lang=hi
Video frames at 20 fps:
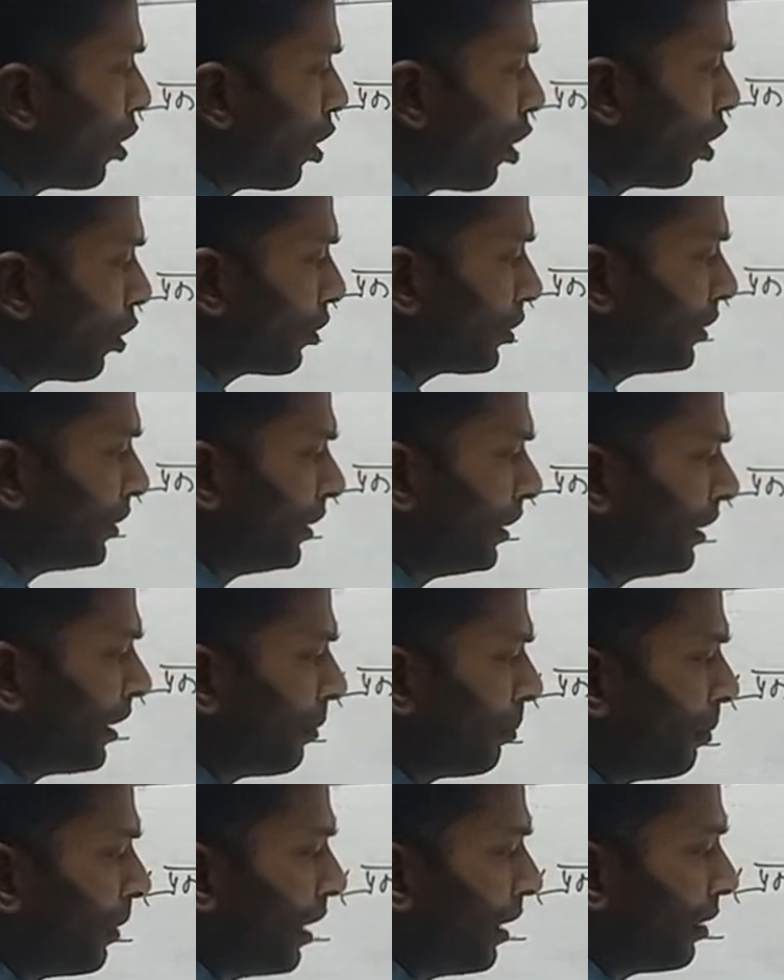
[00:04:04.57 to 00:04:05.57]
और ई
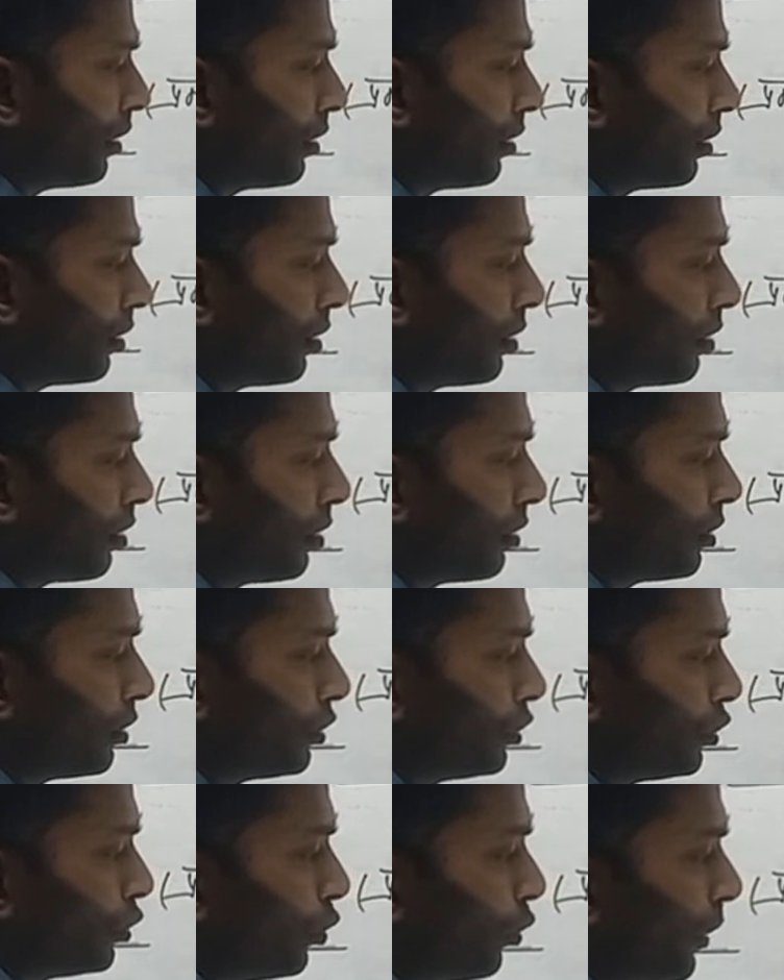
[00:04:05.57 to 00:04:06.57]
नंबर
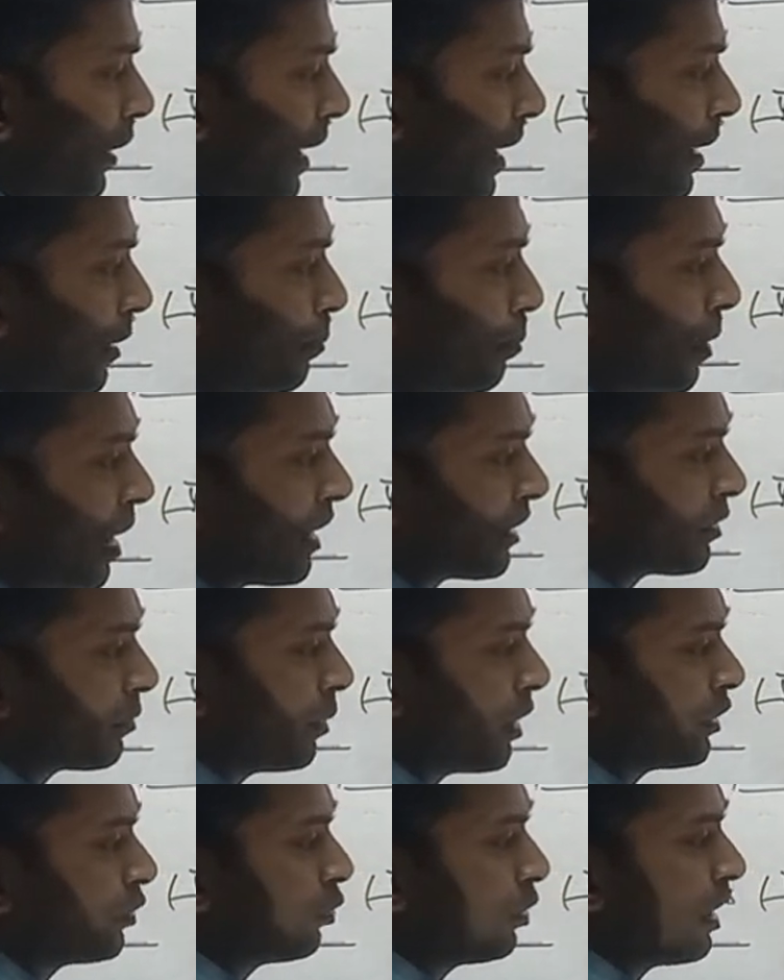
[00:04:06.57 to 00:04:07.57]
जो है
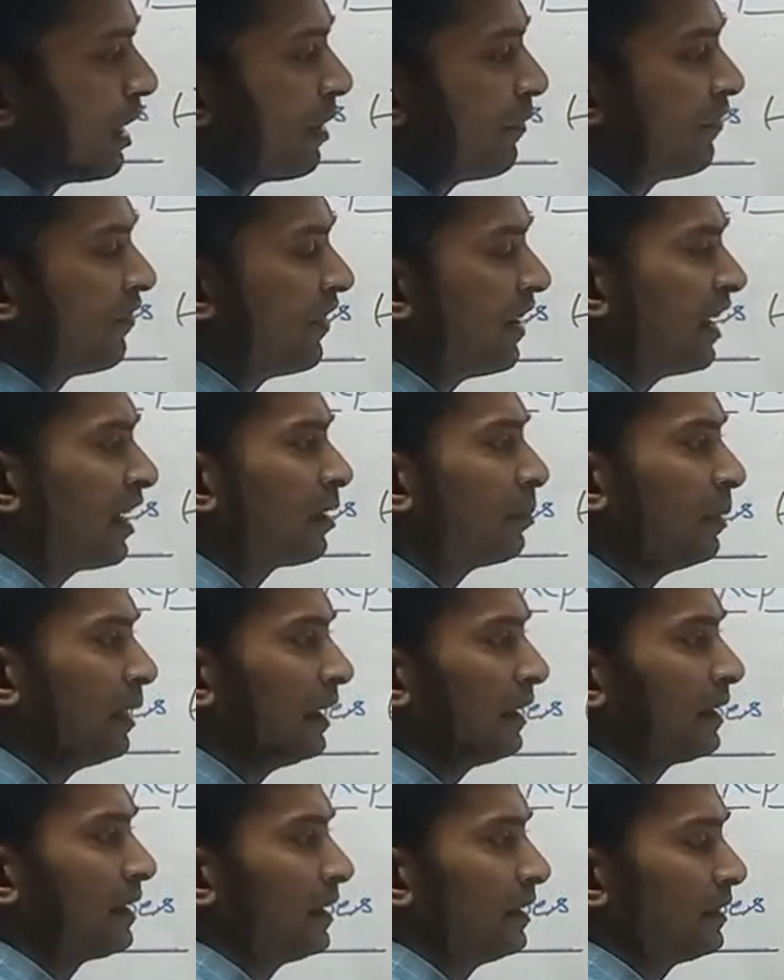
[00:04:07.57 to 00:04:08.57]
पांचवा जो है
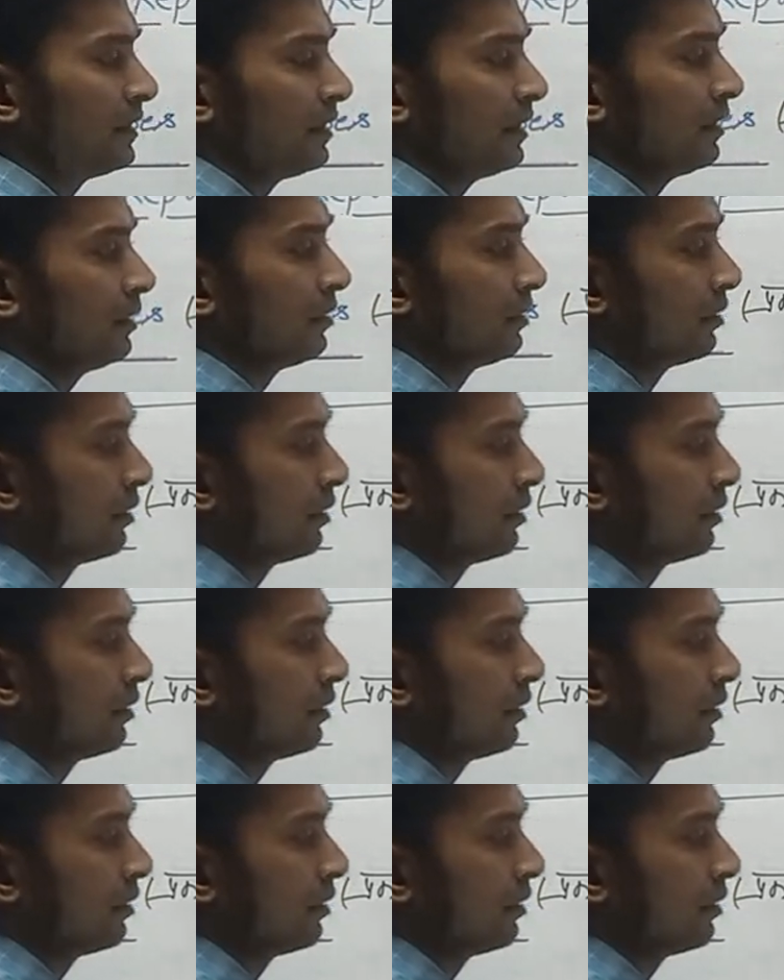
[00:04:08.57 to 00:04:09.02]
फ्रेगमेंटेशन